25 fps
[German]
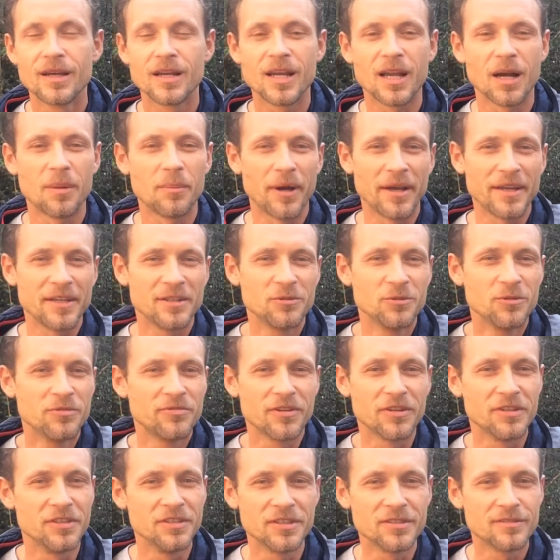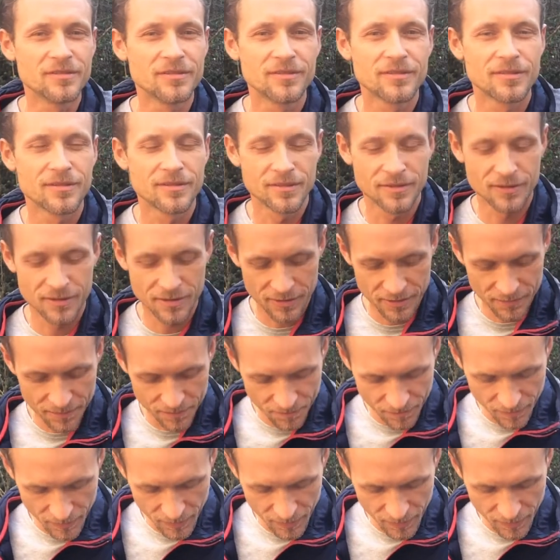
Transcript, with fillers: kann man eigentlich nur verlieren. Ne?